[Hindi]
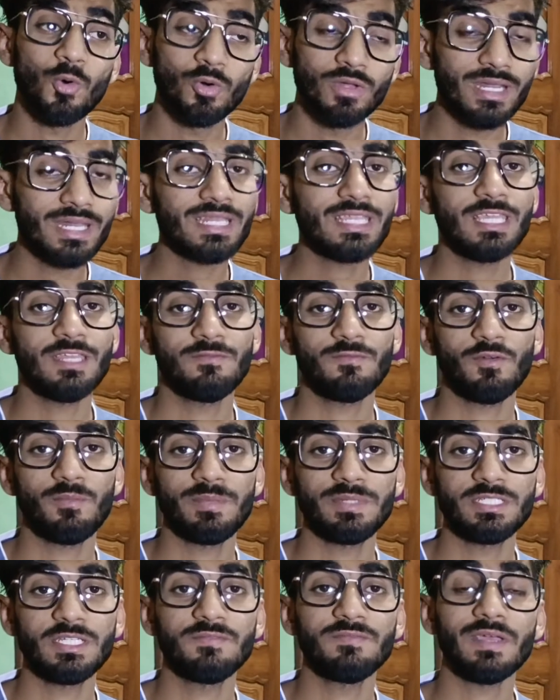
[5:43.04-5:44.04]
ओनर की
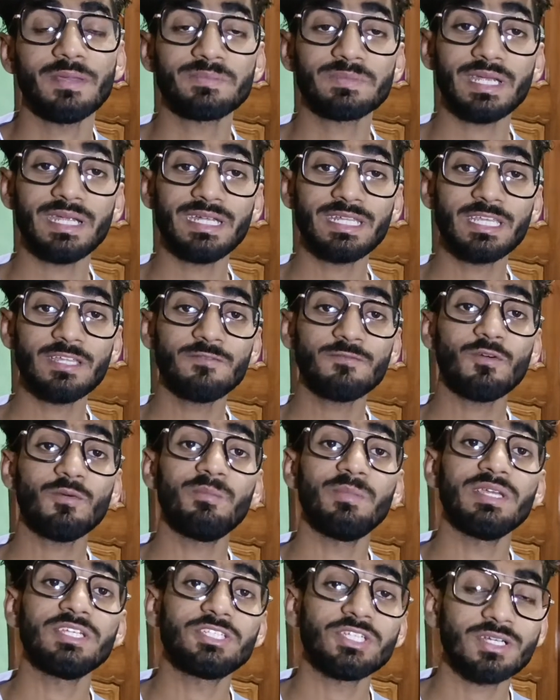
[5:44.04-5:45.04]
इंफॉर्मेशन वेबसाइट की
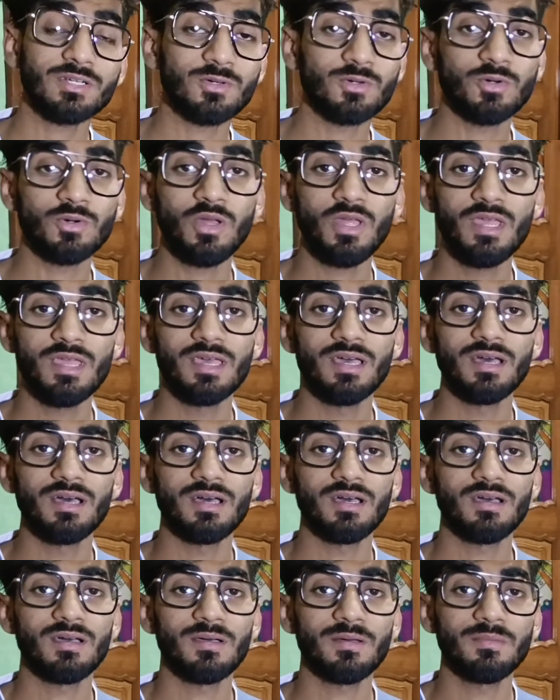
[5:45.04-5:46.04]
इंफॉर्मेशन को
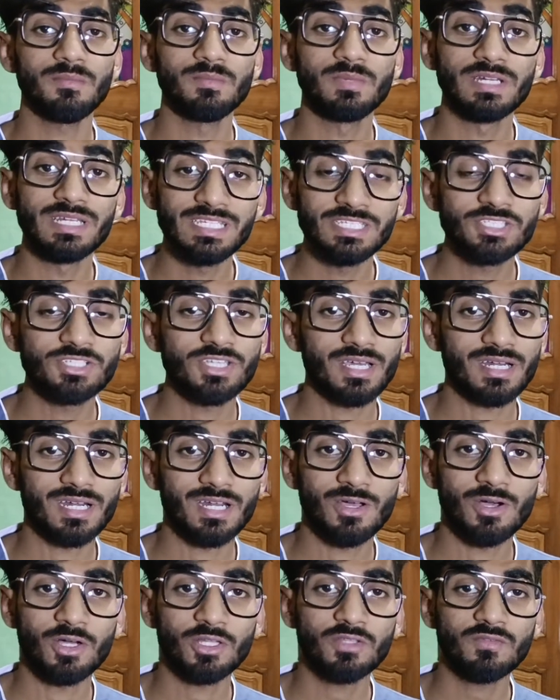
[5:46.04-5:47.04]
रीच
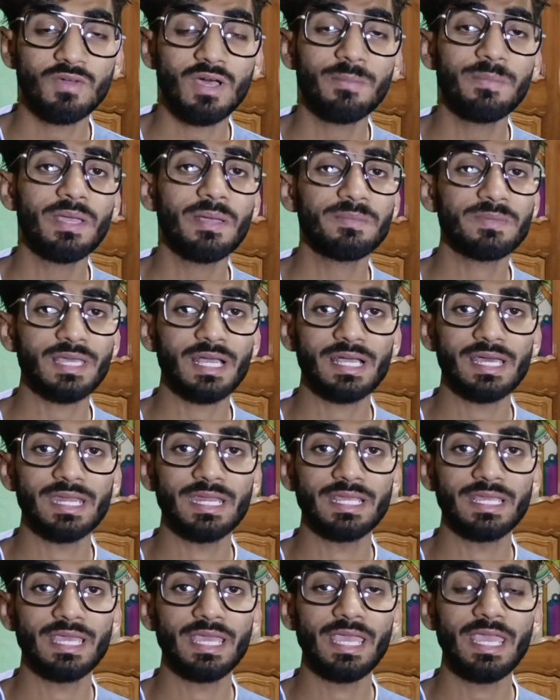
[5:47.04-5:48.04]
करना होगा तो वहाँ पे आप क्या
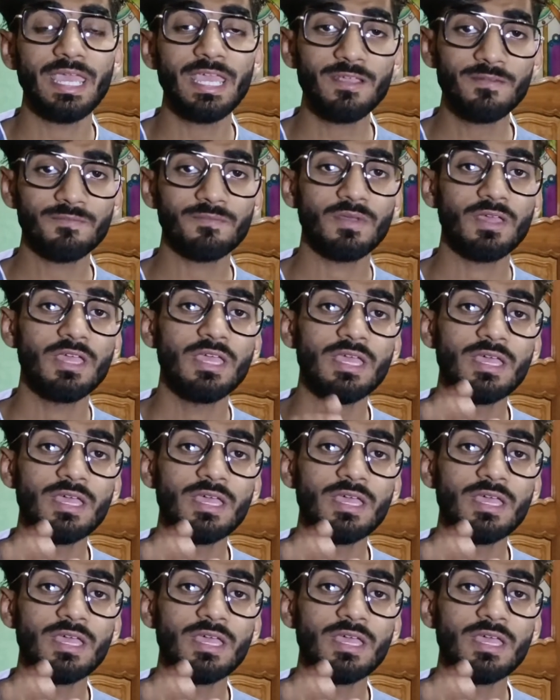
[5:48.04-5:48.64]
करेंगे एक